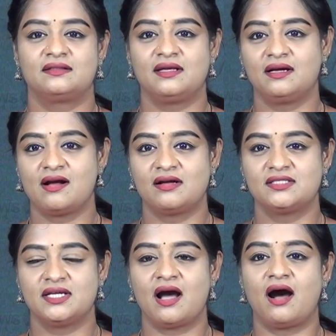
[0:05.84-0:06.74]
திருக்காஞ்சி
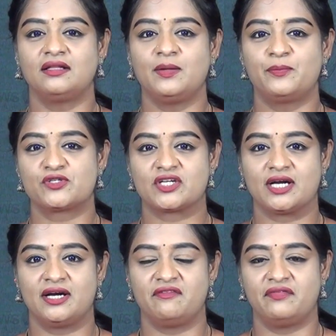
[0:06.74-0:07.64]
ஆதி
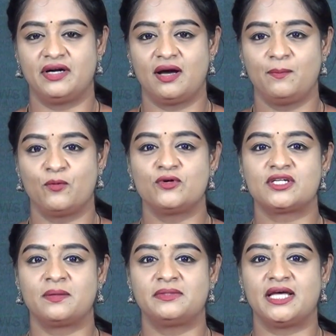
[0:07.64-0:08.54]
புஷ்கரணி விழா
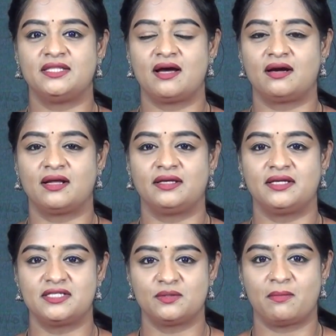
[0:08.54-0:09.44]
மூன்றாம் தேதியான
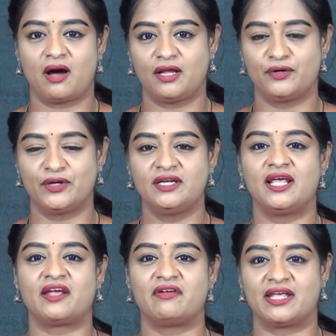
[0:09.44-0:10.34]
இன்று மாலையுடன்
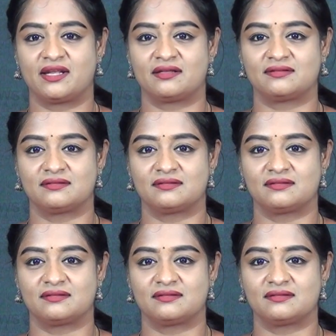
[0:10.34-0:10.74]
நிறைவடைகிறது